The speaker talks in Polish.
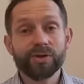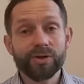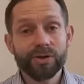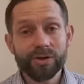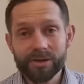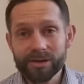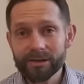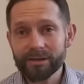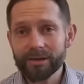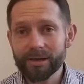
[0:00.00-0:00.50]

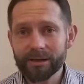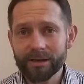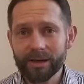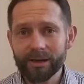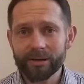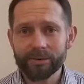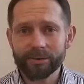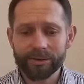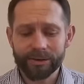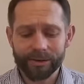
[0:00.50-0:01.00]
wszystkie
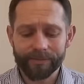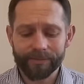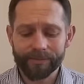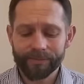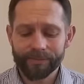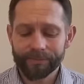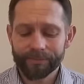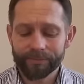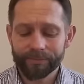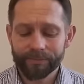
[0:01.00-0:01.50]
narody,
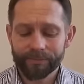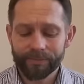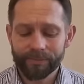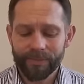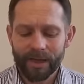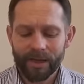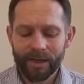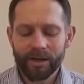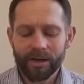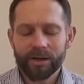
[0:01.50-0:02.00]

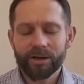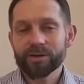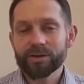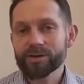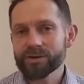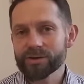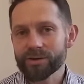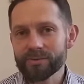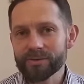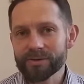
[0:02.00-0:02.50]

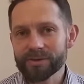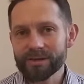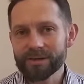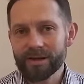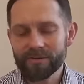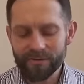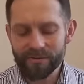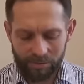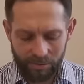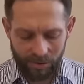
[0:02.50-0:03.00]
chrząc
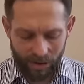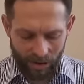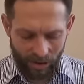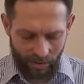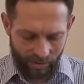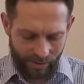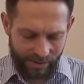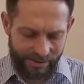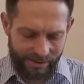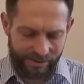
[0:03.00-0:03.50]
je w imię
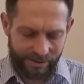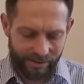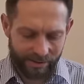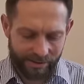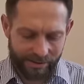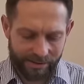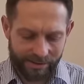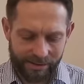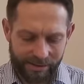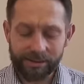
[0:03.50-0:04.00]
Ojca
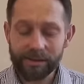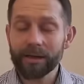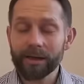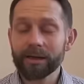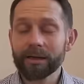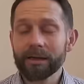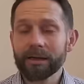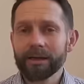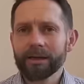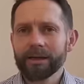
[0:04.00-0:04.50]
i
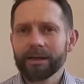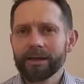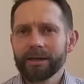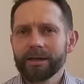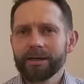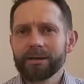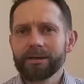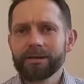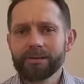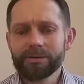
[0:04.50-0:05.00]
Syna
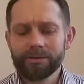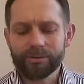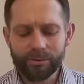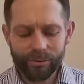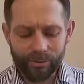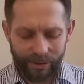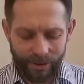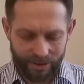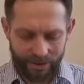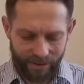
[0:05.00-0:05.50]
i
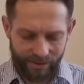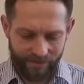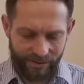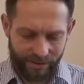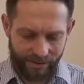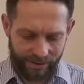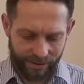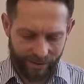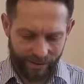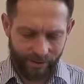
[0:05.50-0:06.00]
Ducha
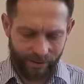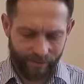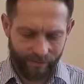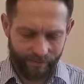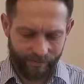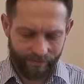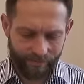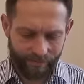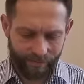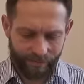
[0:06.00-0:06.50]
Świętego,
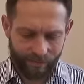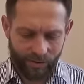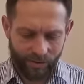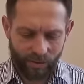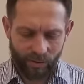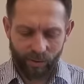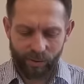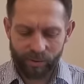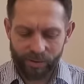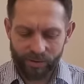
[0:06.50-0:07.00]

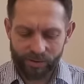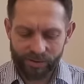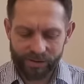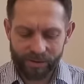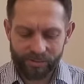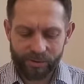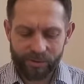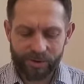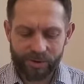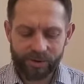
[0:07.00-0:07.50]
ucząc
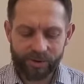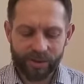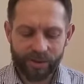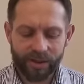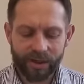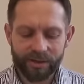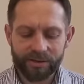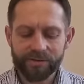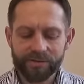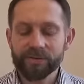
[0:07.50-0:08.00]
je
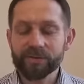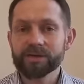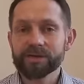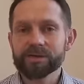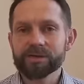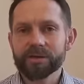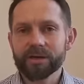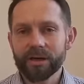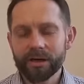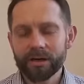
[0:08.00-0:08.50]
przestrzegać
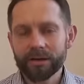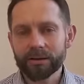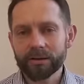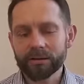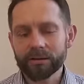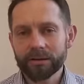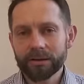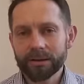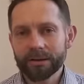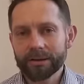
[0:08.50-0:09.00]

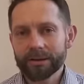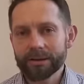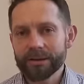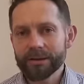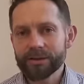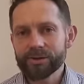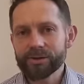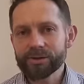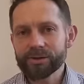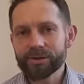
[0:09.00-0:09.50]
wszystkiego,
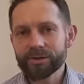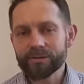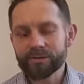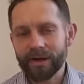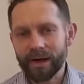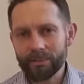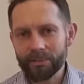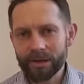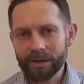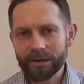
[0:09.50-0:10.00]
co
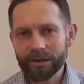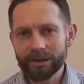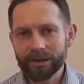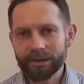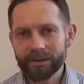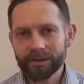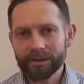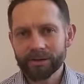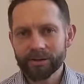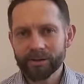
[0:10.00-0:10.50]
Wam
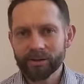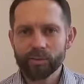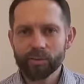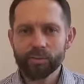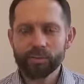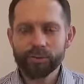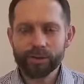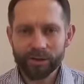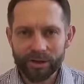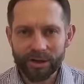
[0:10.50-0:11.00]

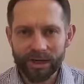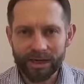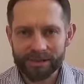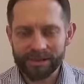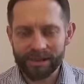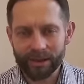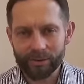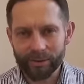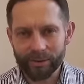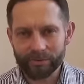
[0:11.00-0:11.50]

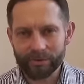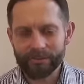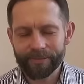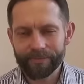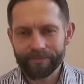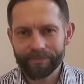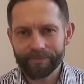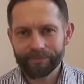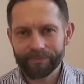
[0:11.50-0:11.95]
przykazałem.